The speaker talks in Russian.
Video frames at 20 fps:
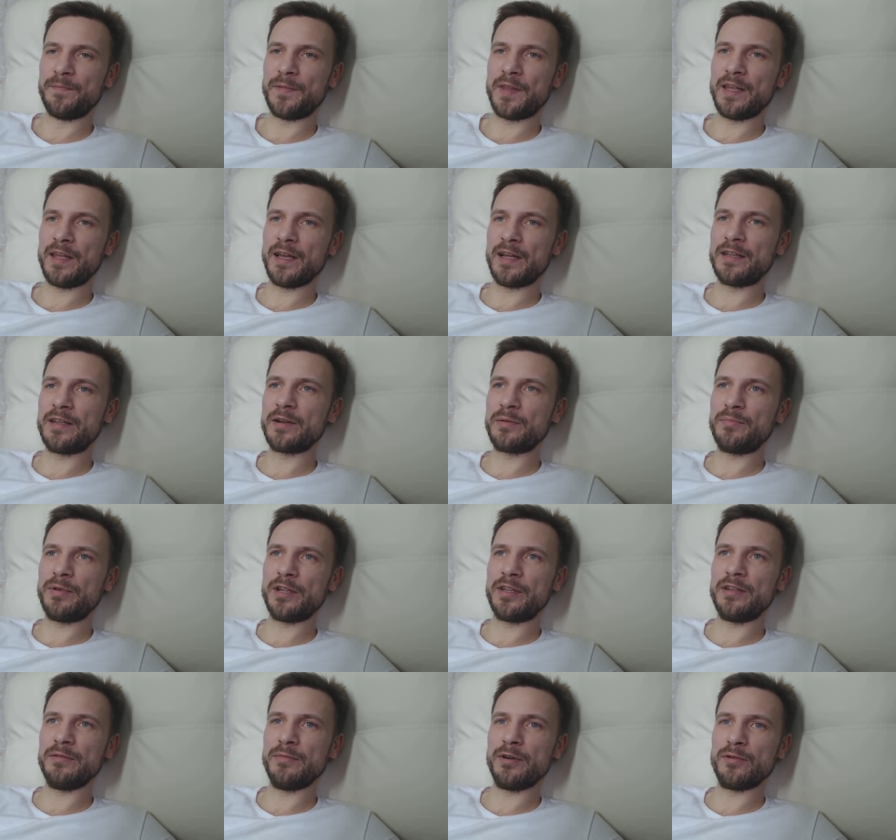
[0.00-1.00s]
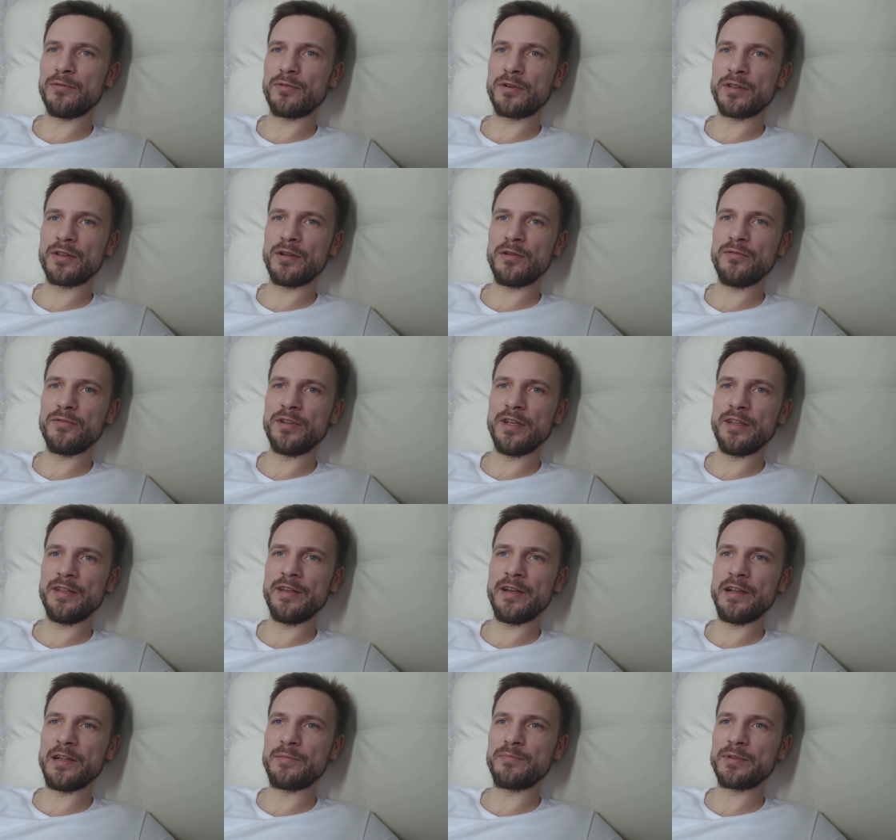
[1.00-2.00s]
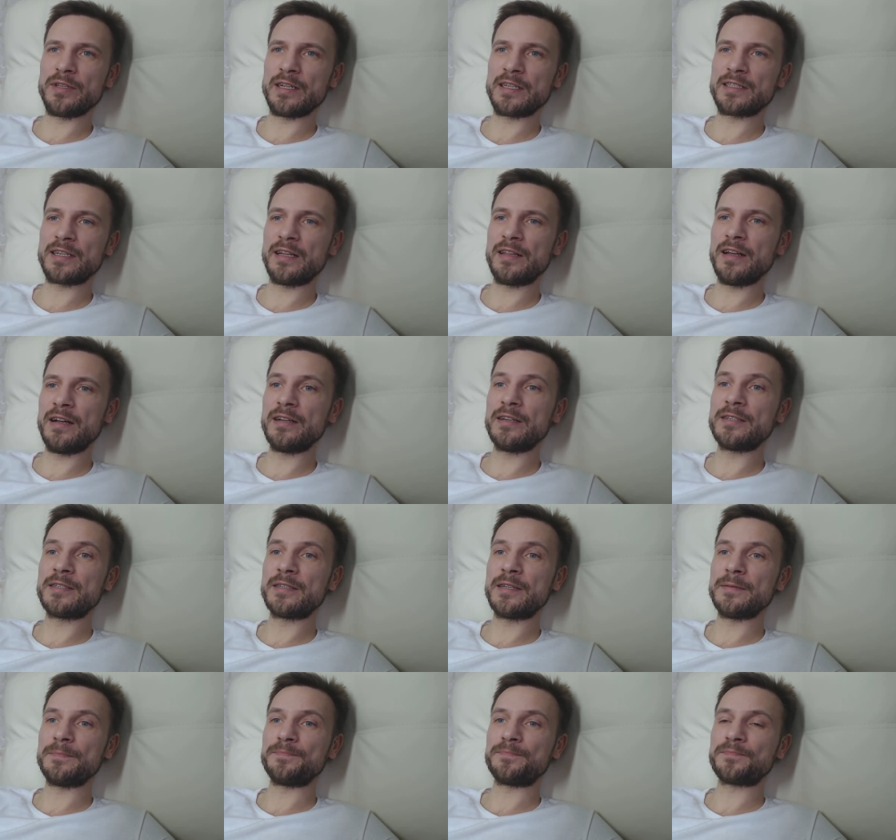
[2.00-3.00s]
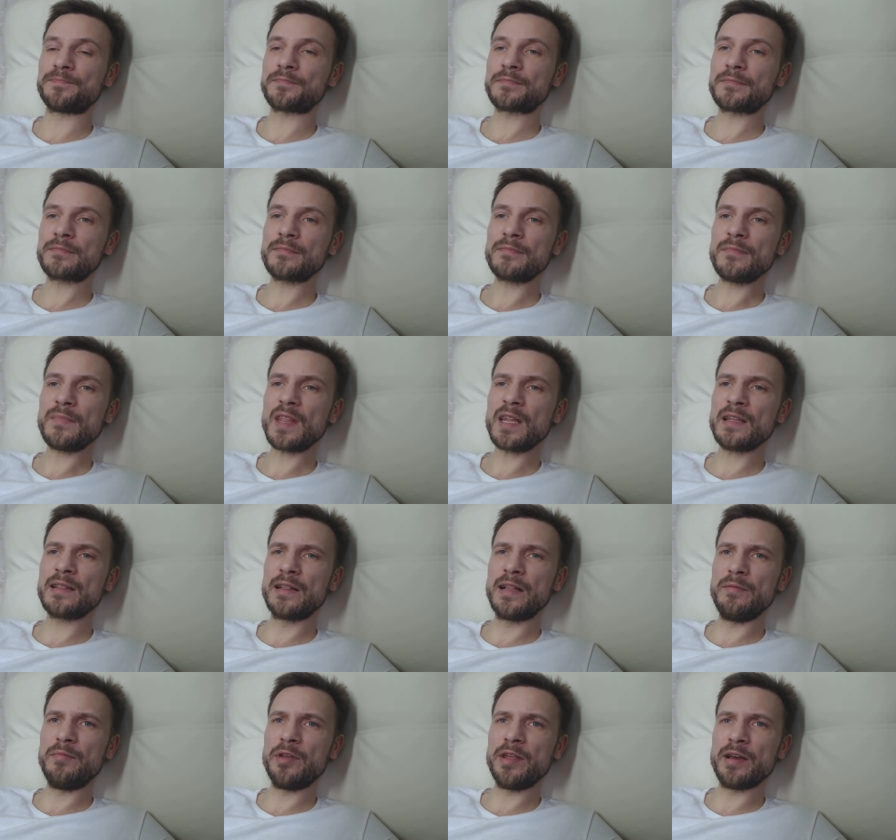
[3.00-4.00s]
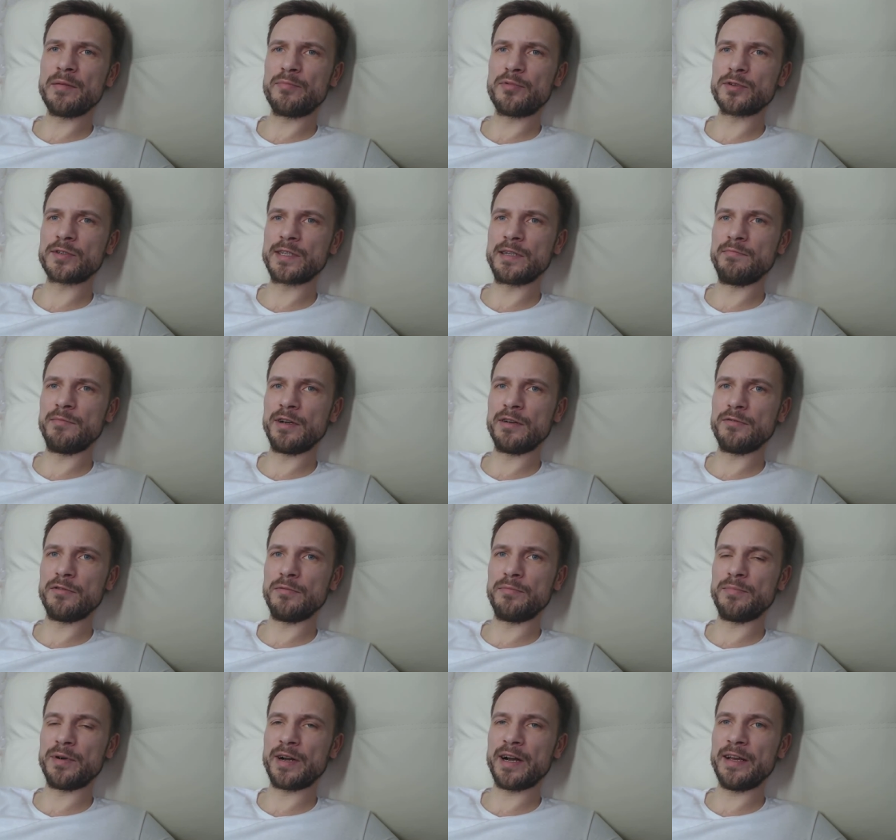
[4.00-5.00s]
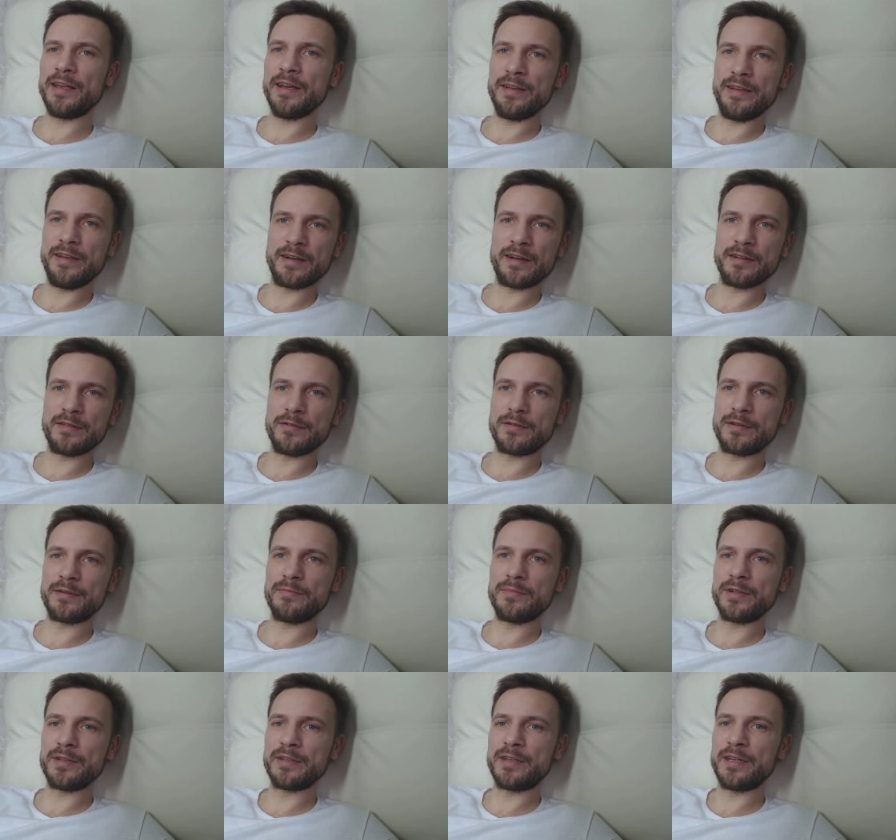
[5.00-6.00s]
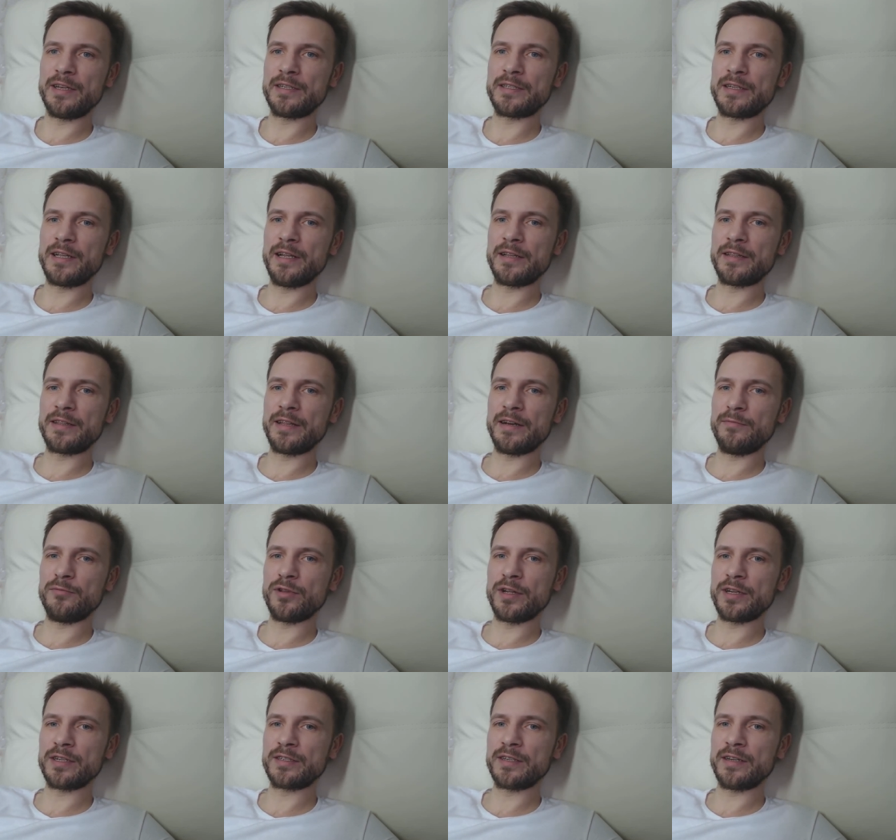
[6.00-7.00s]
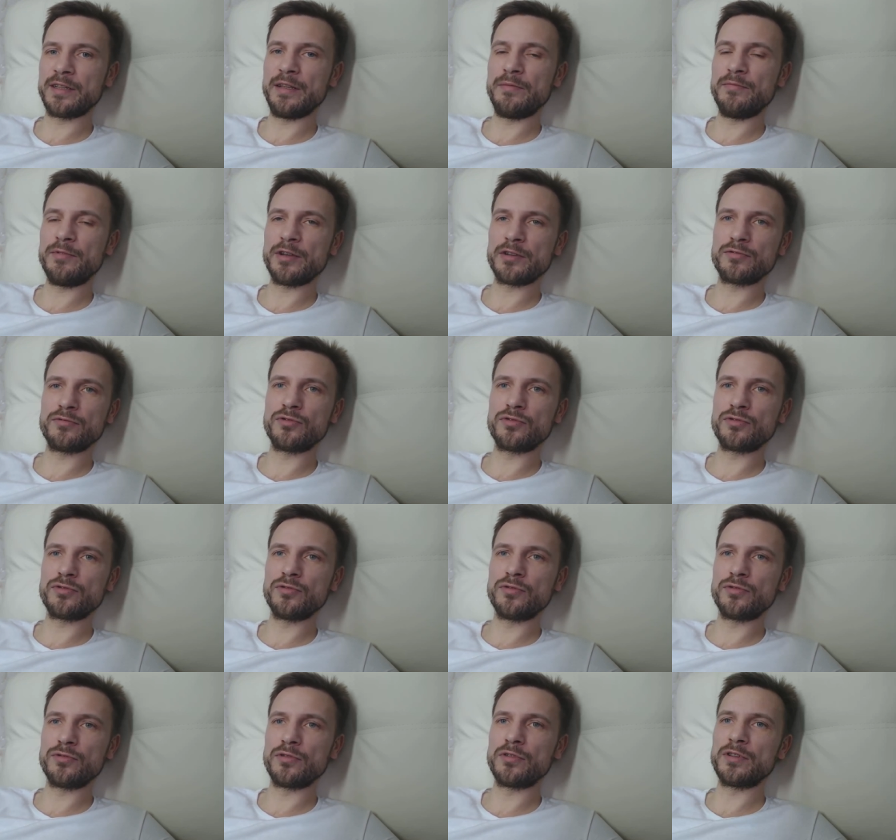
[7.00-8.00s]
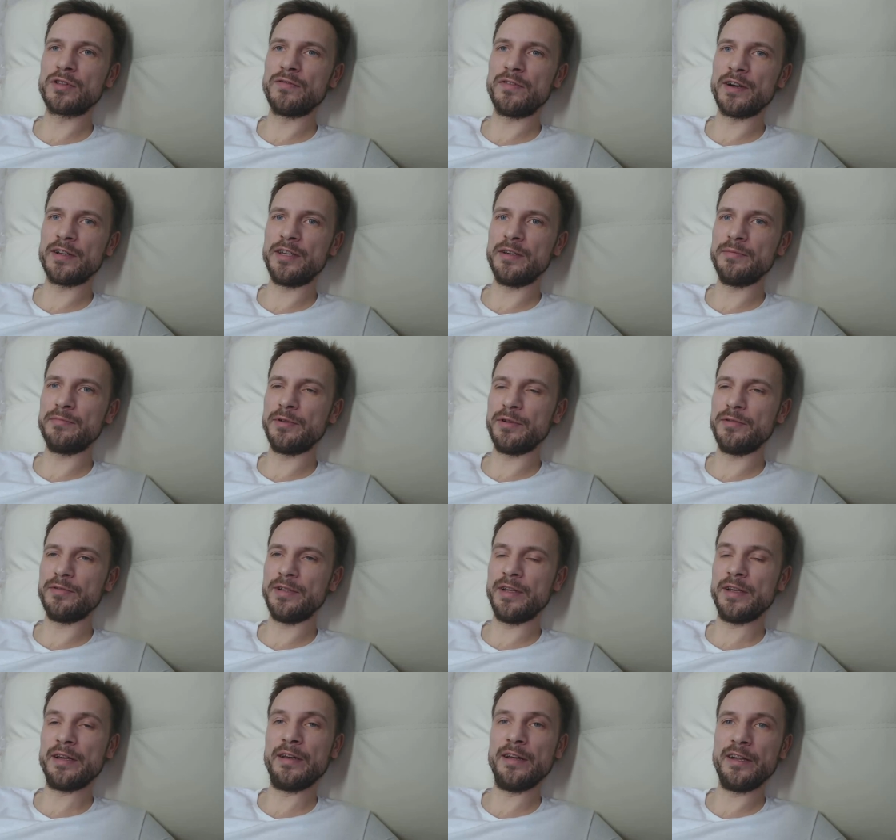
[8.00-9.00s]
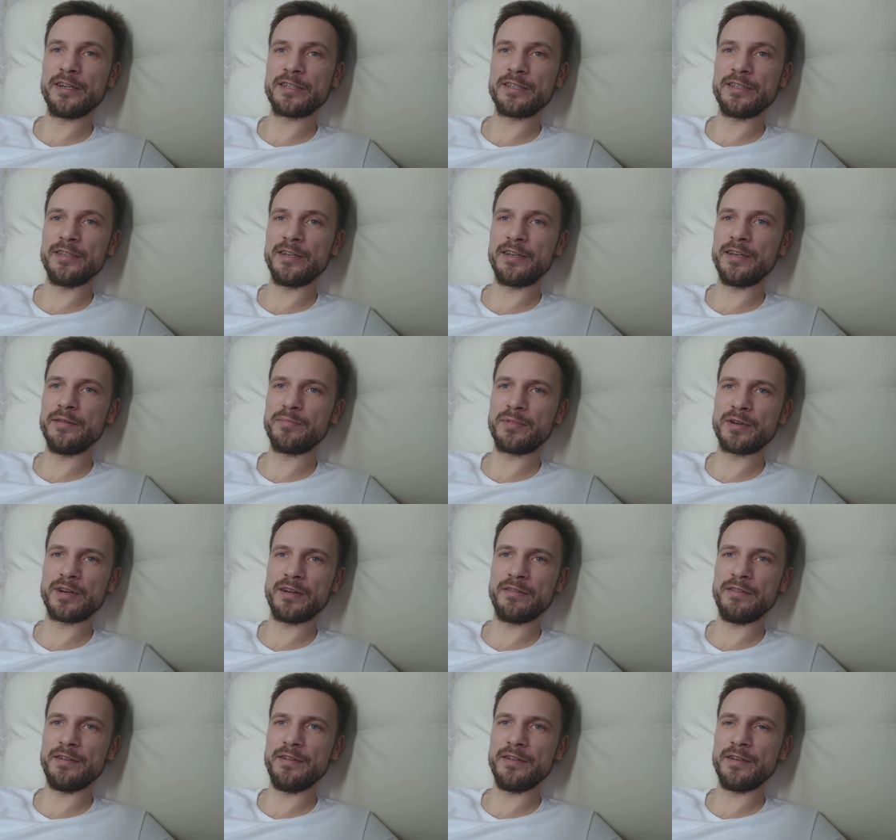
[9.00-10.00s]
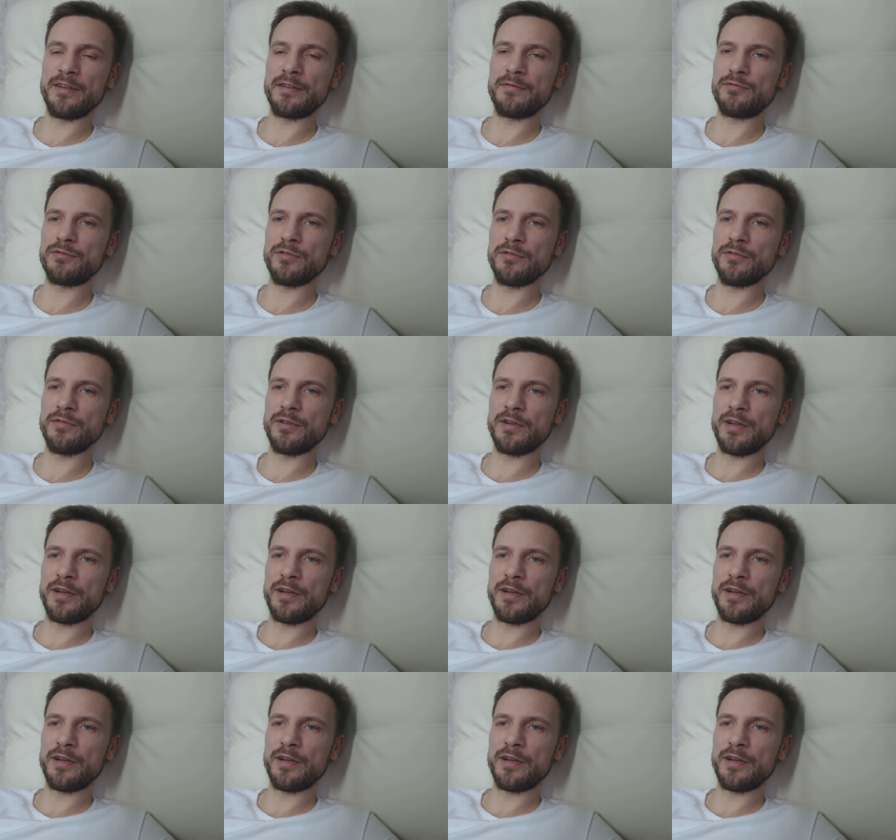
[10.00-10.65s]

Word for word: Я терпеть не могу, когда людей делят по национальности. Для меня после моего покаяния, которое было 10 лет тому назад, для меня существует только два типа людей. Грешники и праведники. Все.